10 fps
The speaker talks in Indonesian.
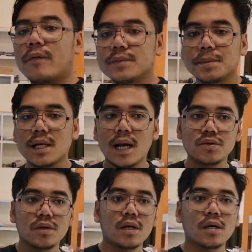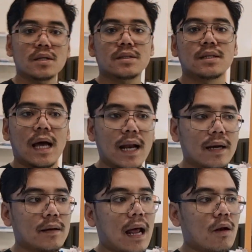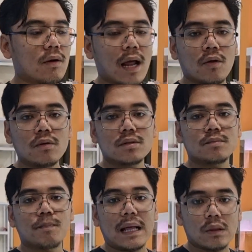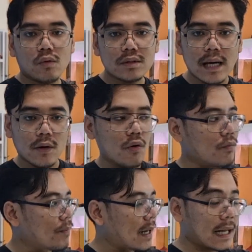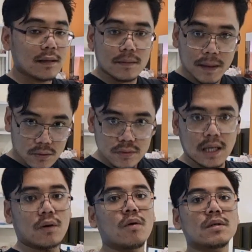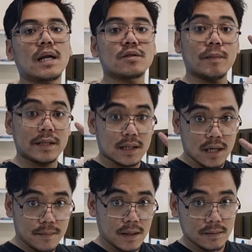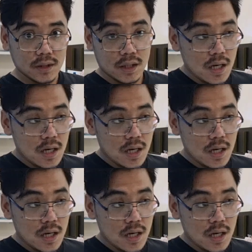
Bawis bisa langsung ke jalan alon-alon Patung Jagung Barat Patung Jagung 100 meter dari Barat Patung